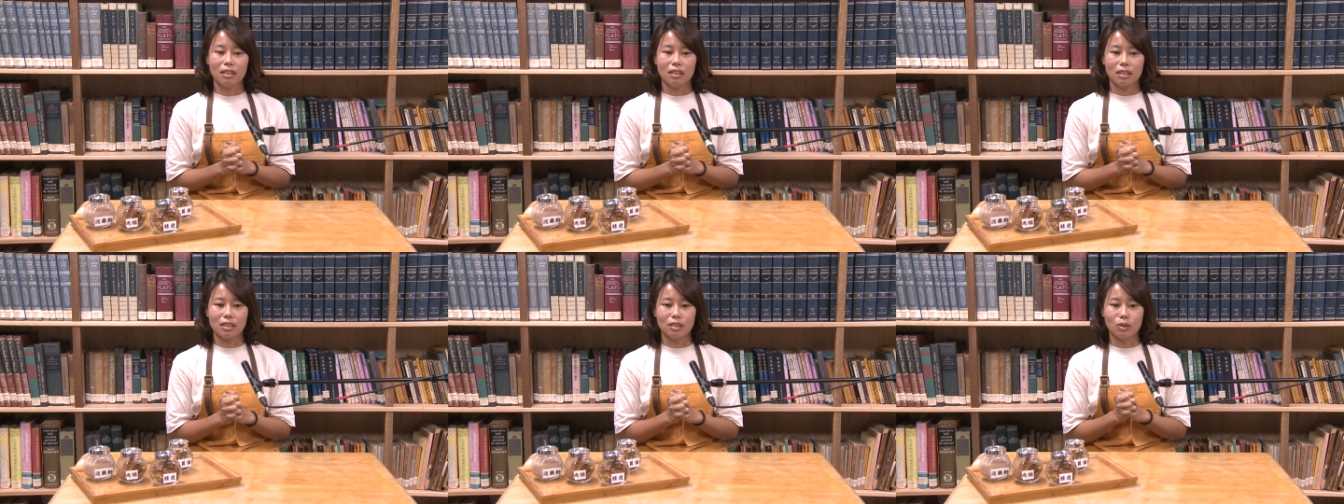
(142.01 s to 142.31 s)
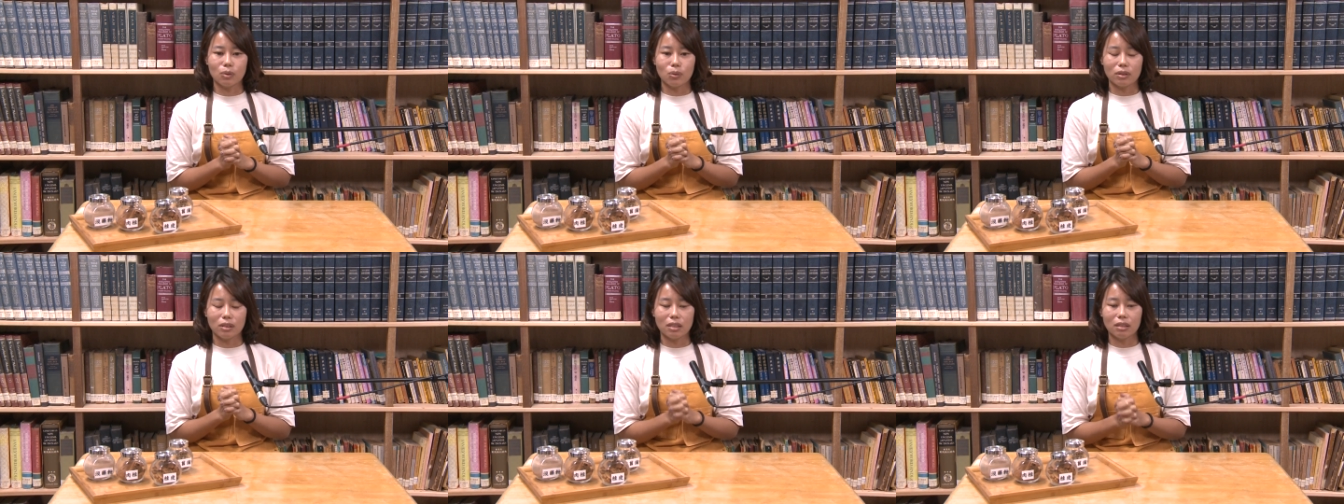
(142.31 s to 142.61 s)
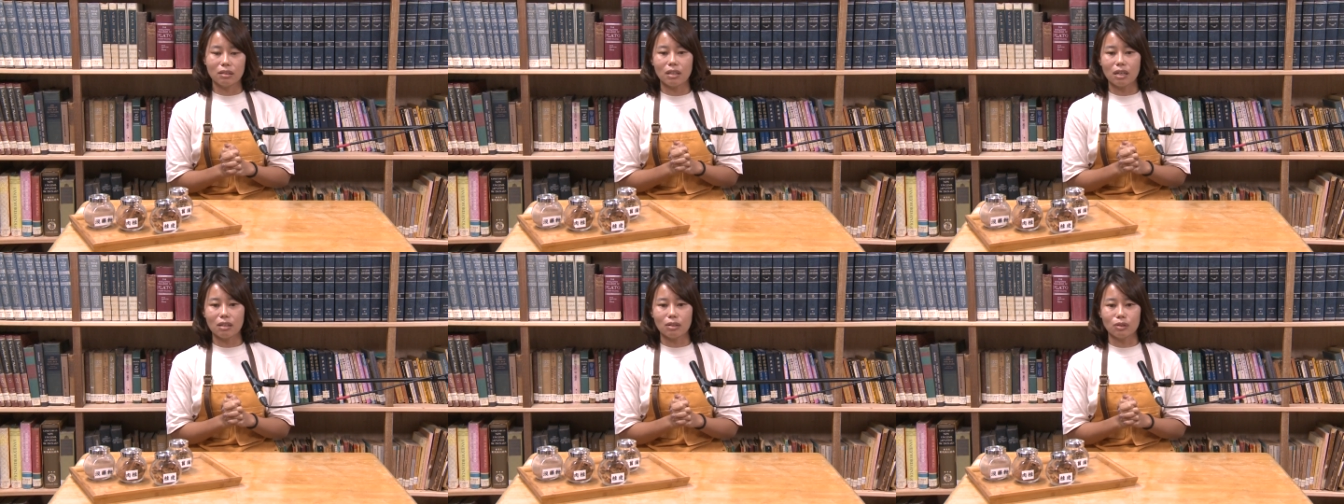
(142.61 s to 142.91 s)
可是我
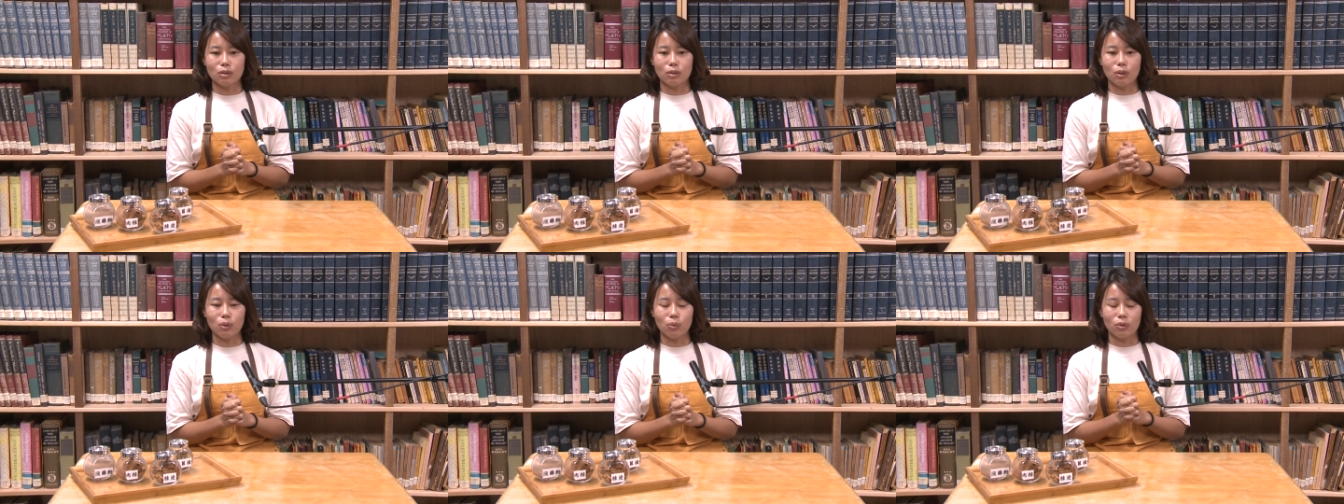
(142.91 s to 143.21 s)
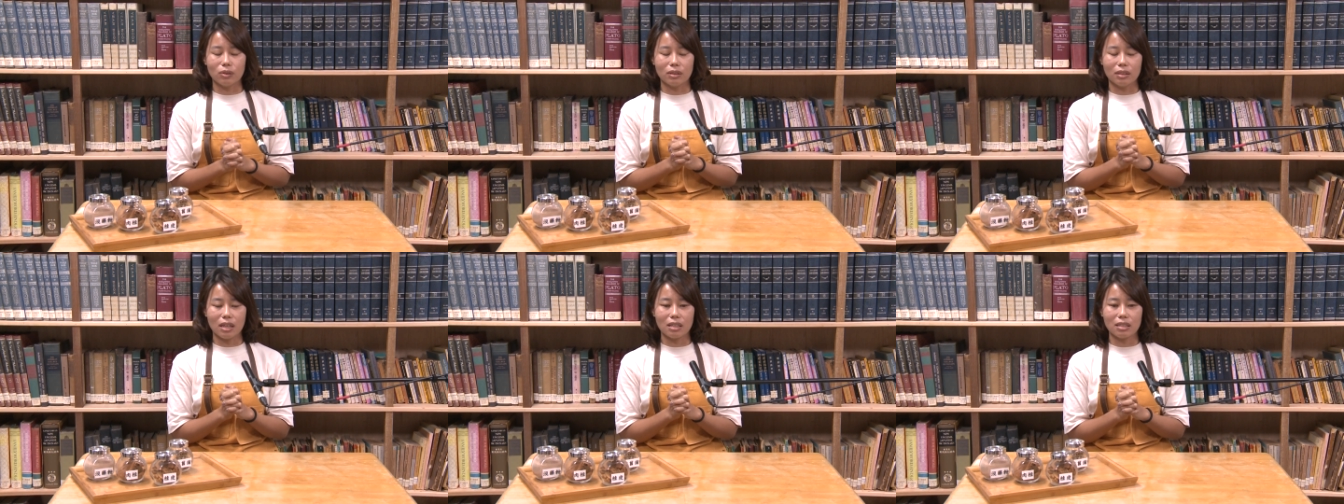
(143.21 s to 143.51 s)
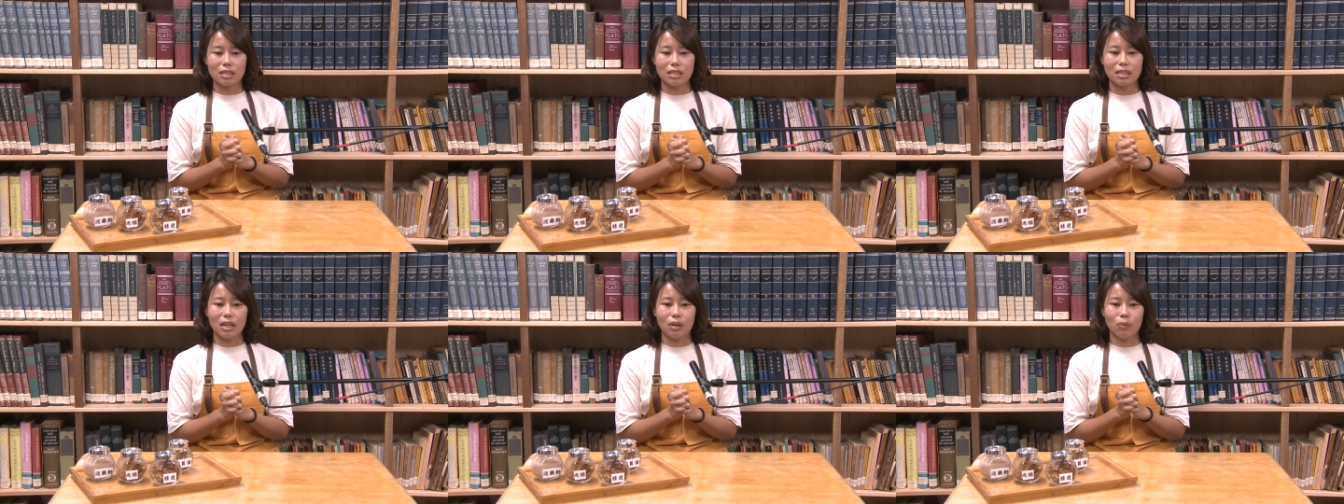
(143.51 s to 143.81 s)
听到的时候，我
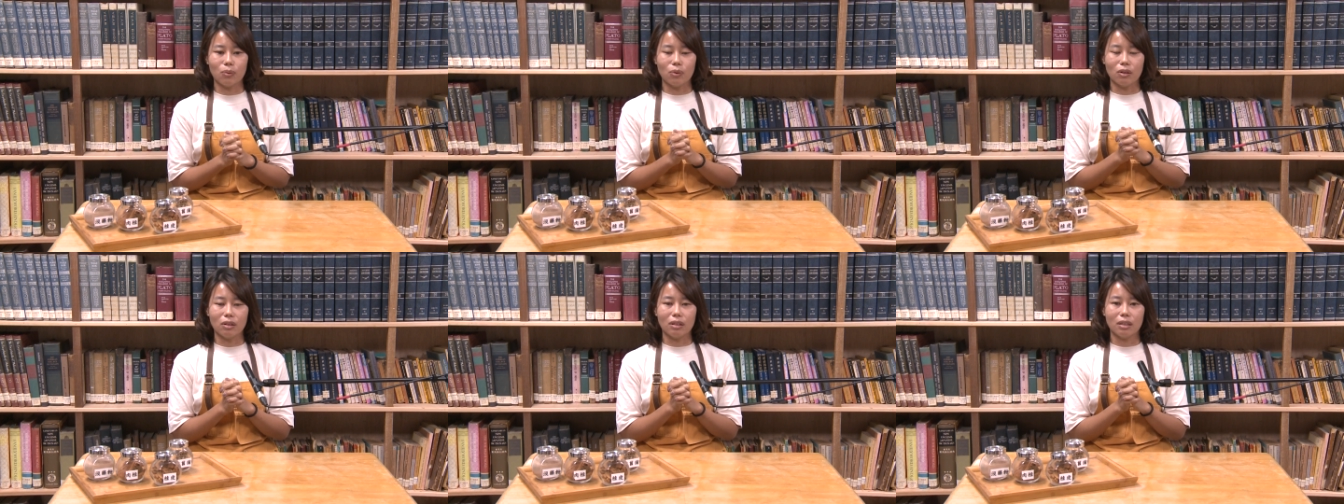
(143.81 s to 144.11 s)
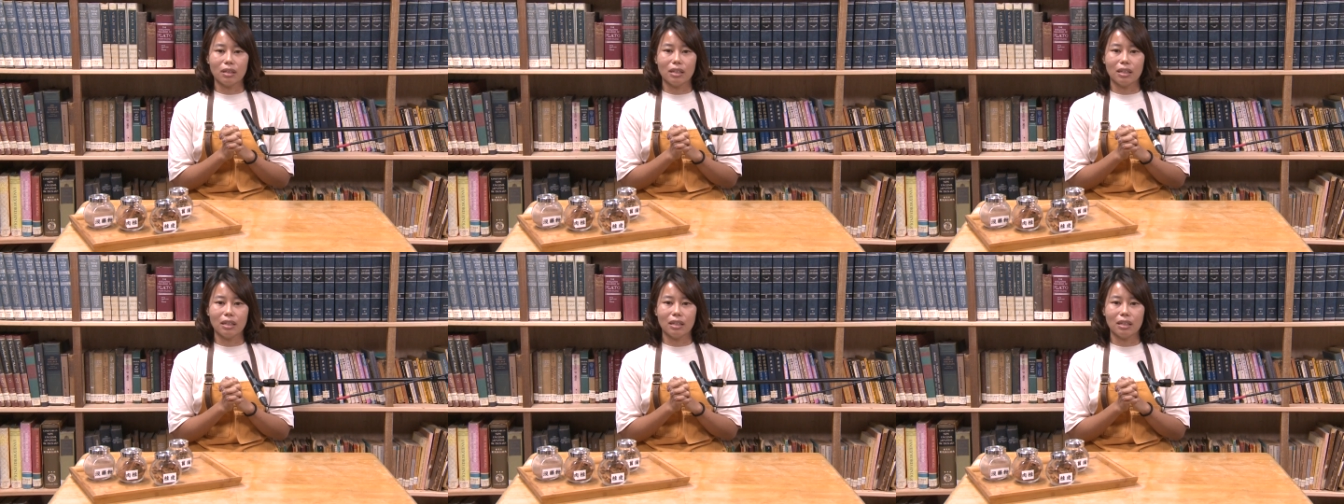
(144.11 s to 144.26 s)
当下我